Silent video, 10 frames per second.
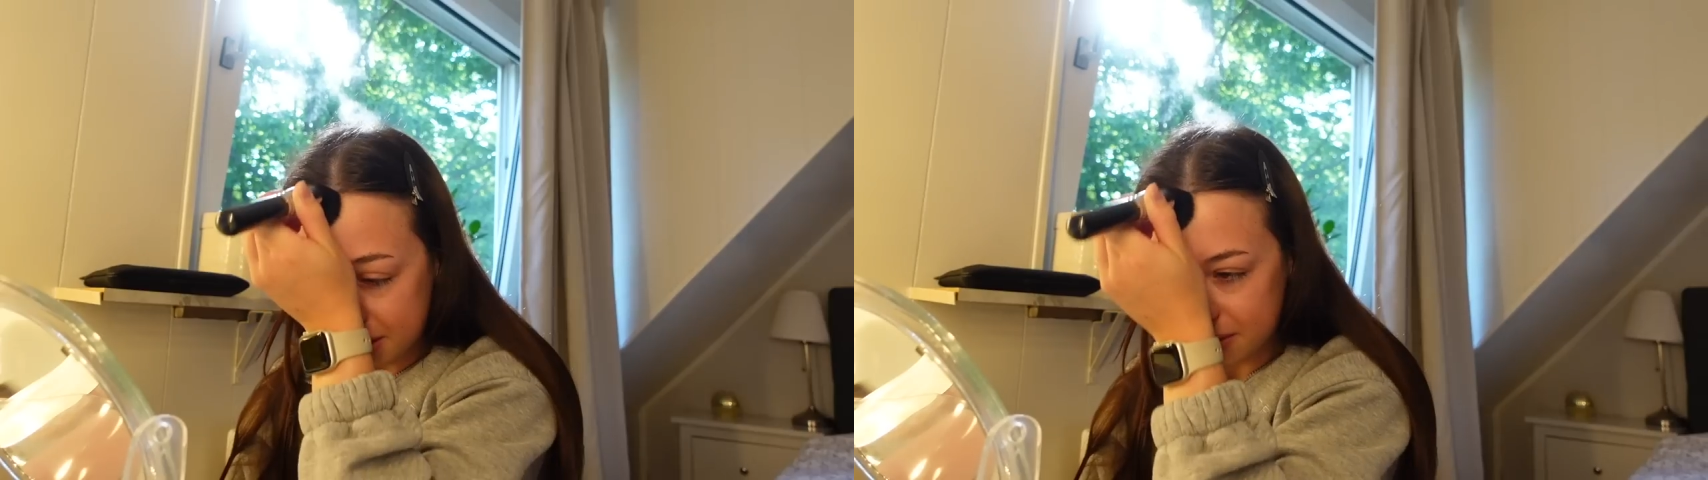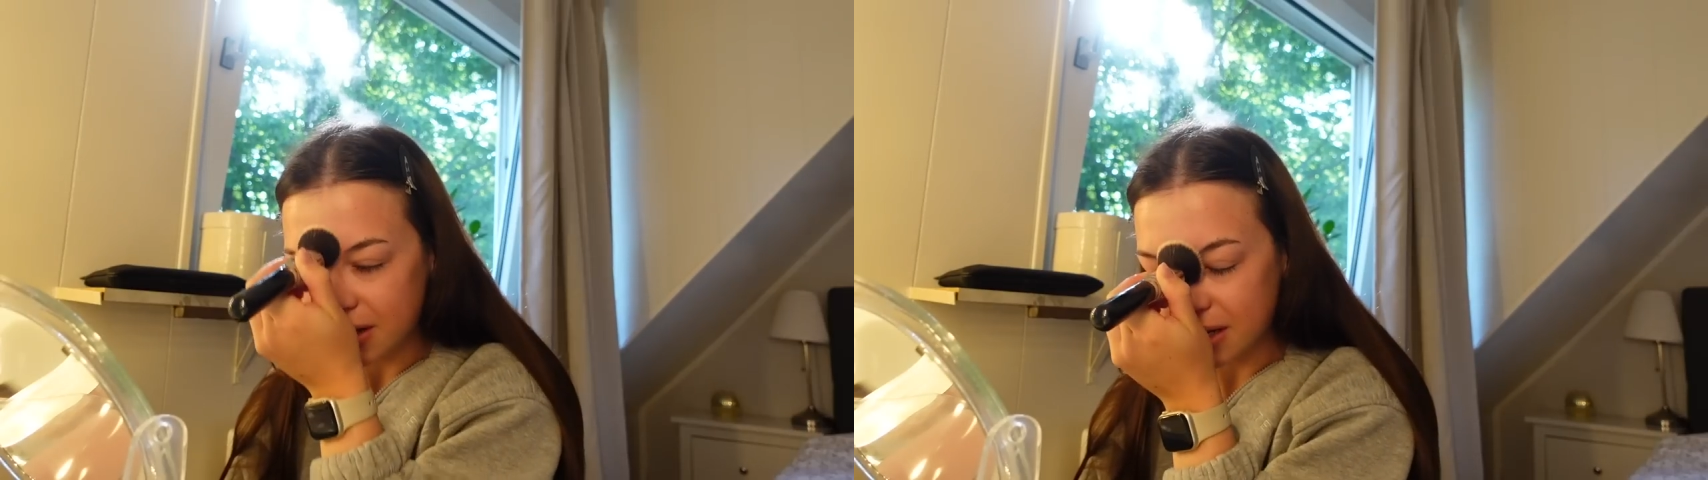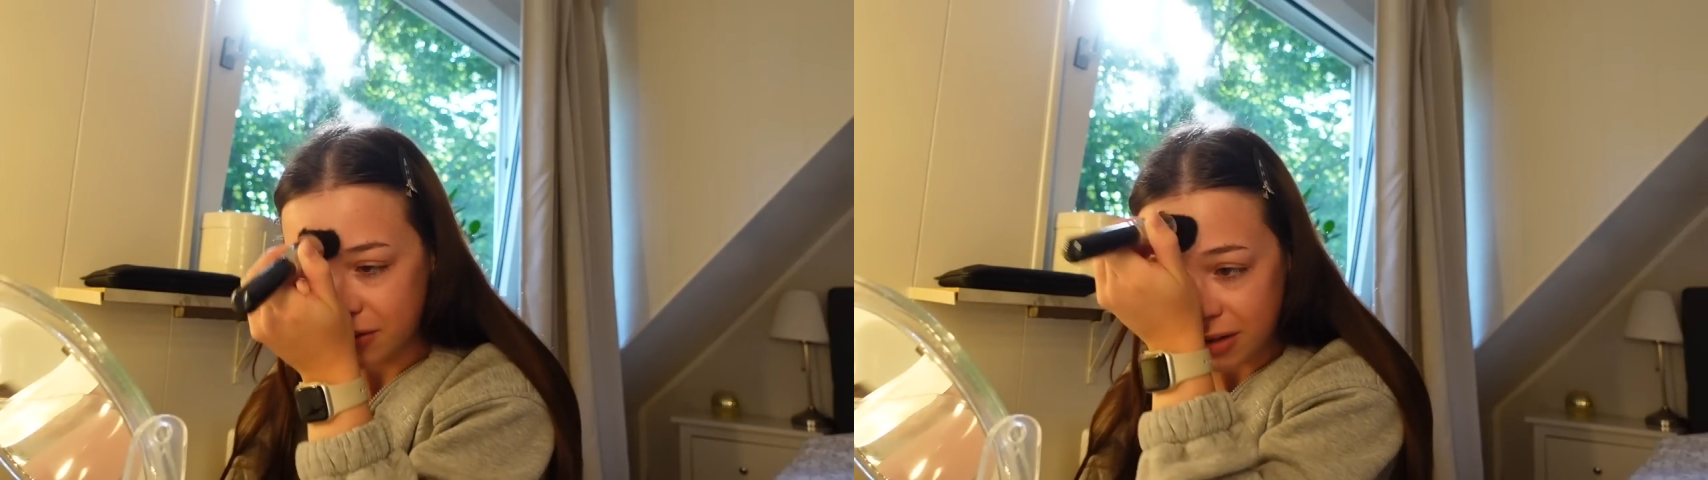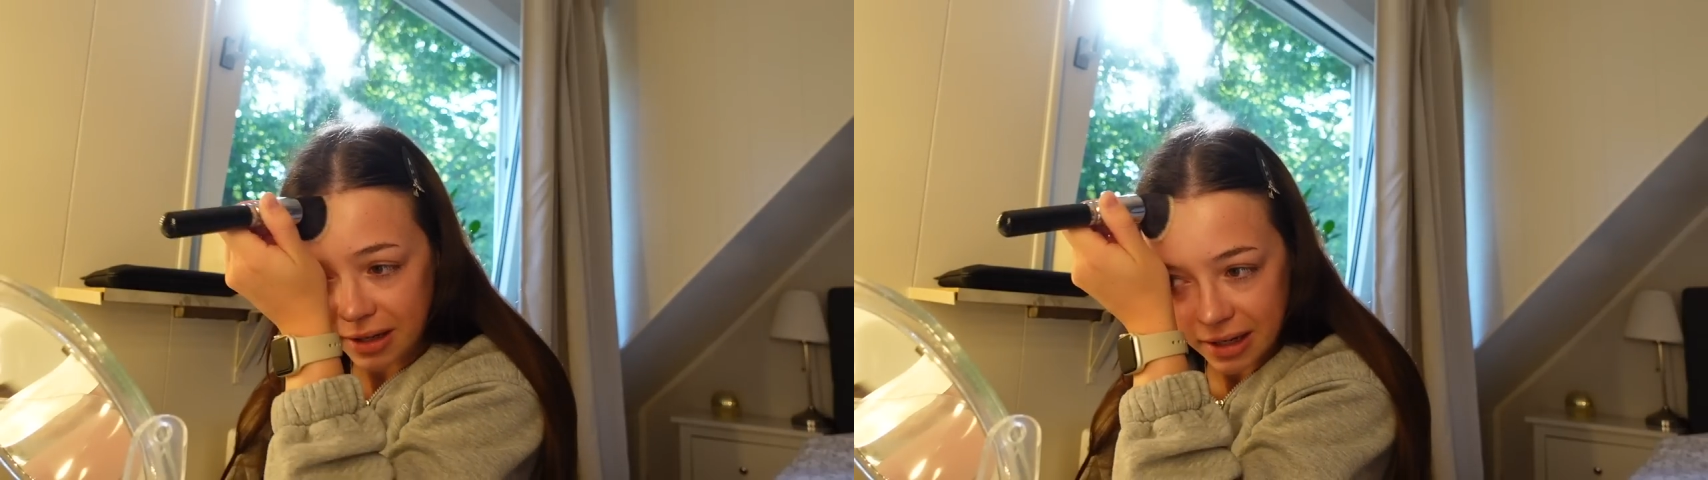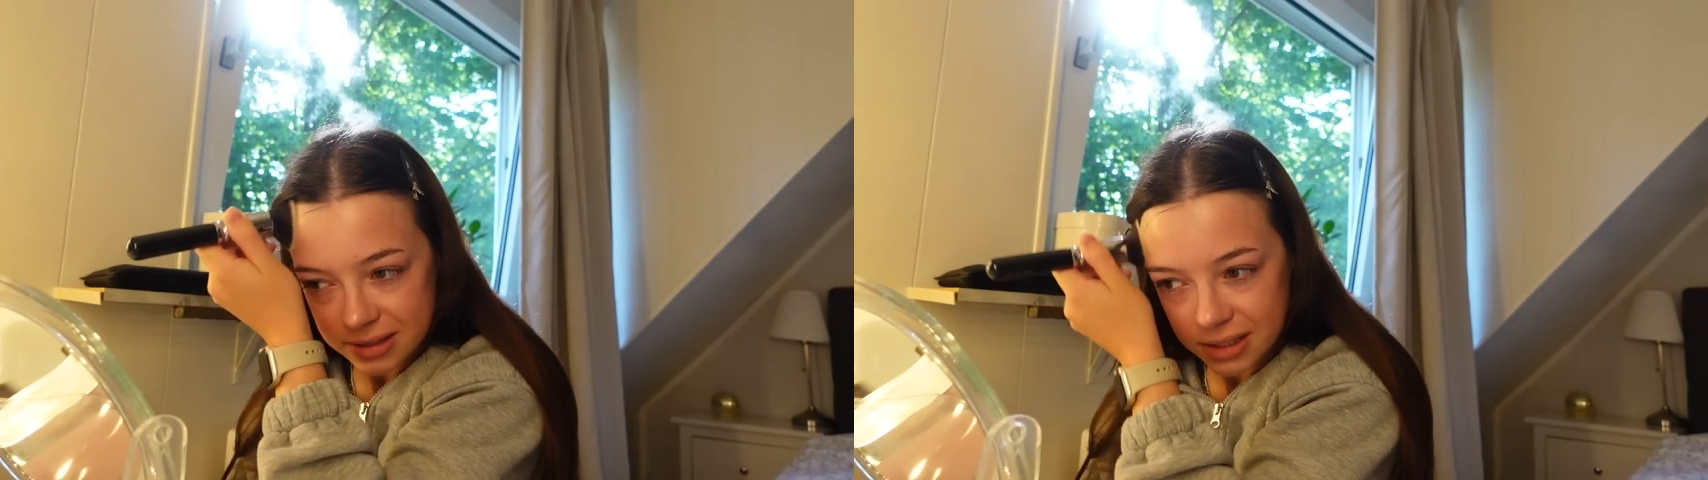es war halt einfach
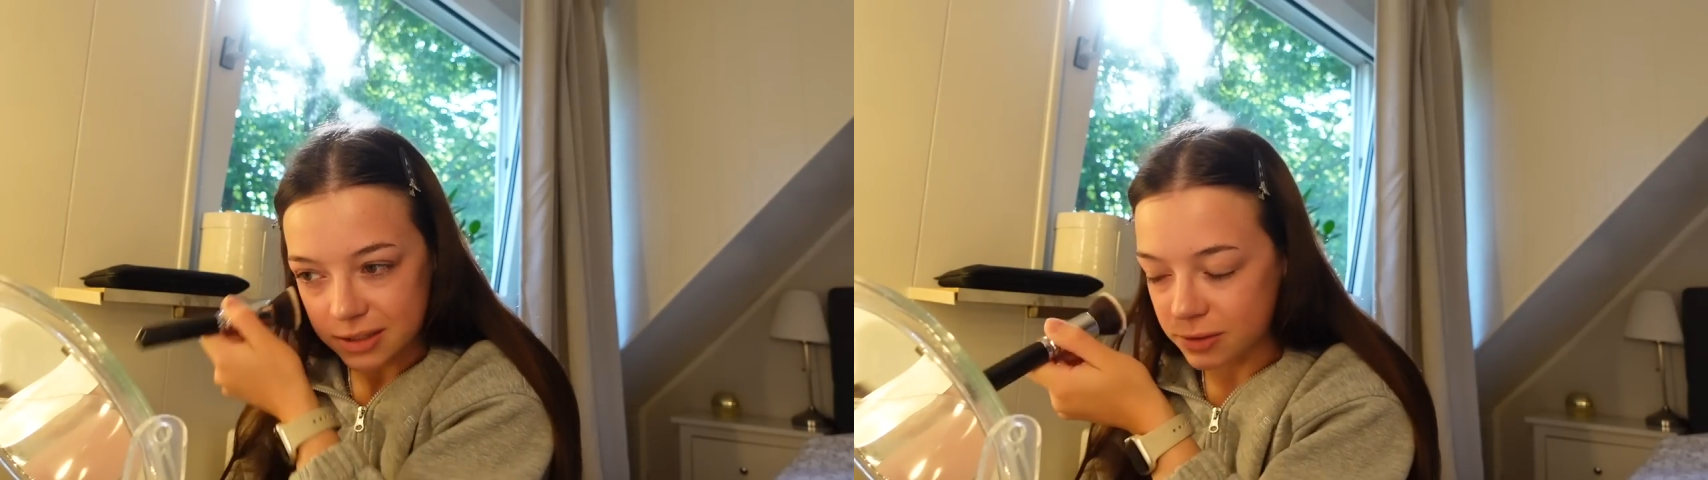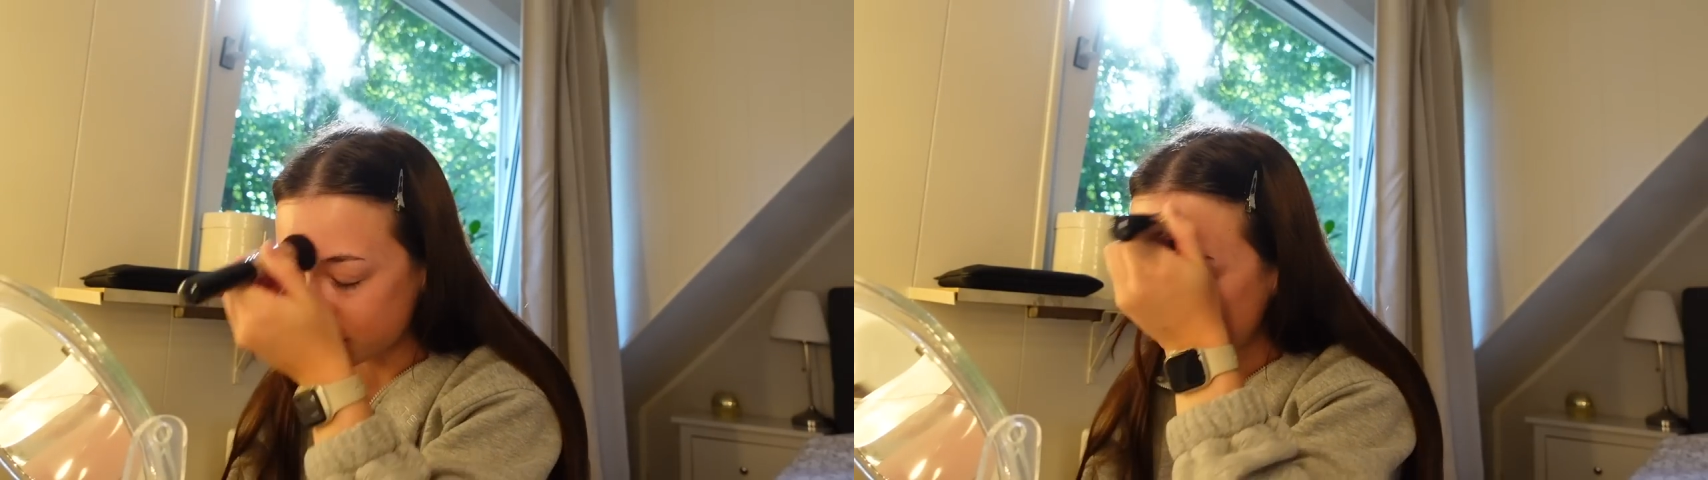krasser so,